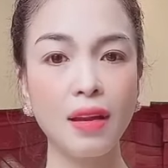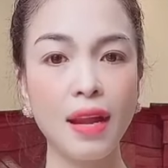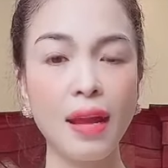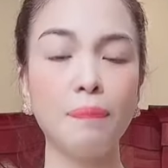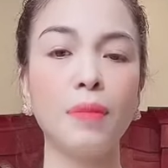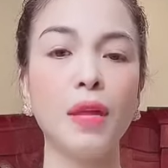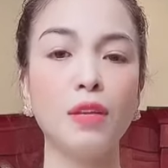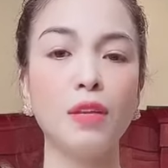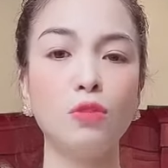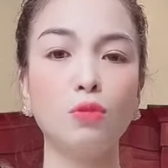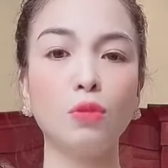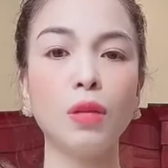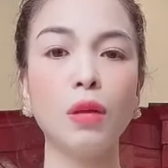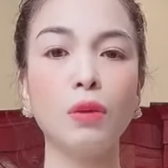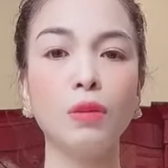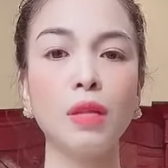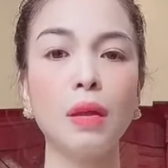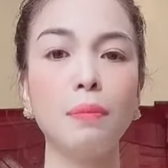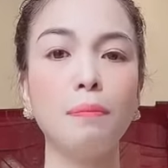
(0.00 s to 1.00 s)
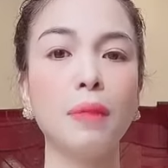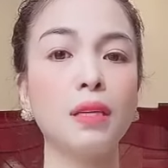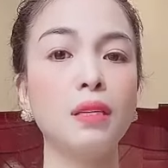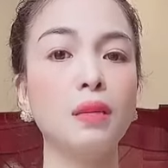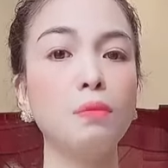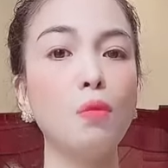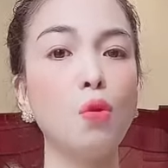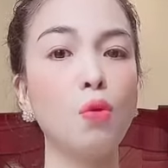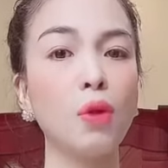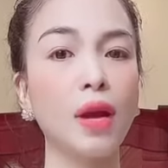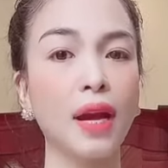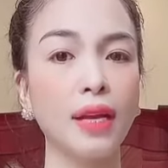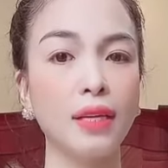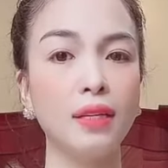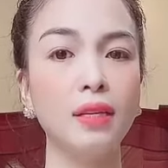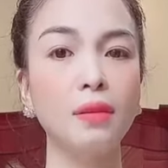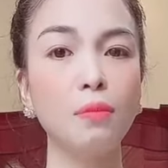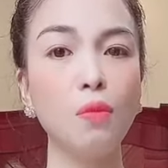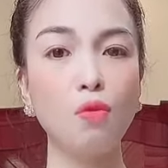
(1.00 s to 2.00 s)
đẹp để chúng ta có thể mặc những bộ
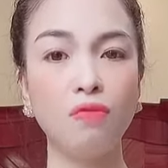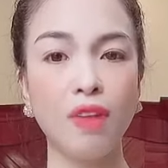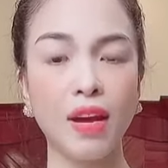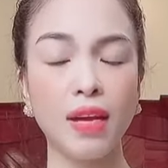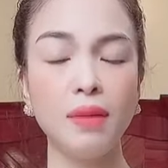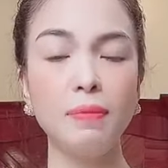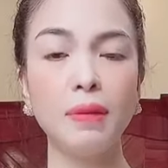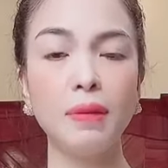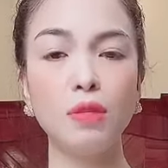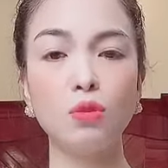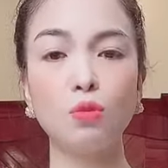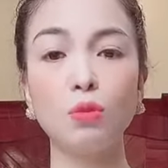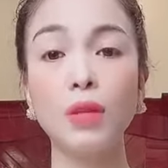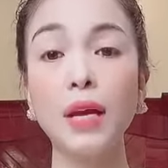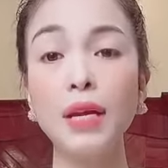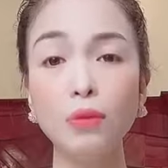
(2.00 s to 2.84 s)
cánh những bộ váy mà chúng ta yêu